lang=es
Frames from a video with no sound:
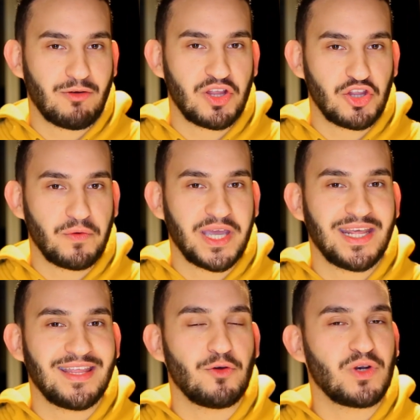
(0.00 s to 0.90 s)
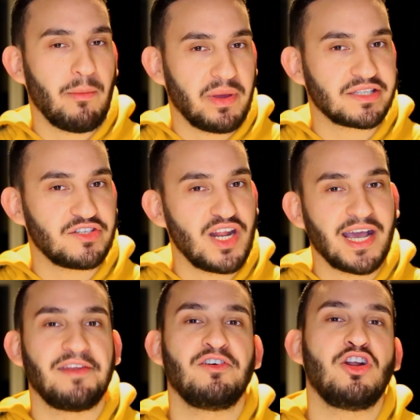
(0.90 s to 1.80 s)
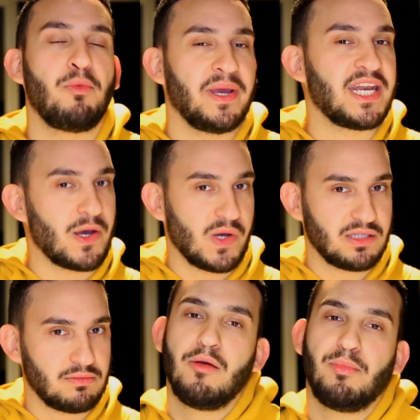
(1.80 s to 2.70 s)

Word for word: cuando viene de una persona que no lo esperabas.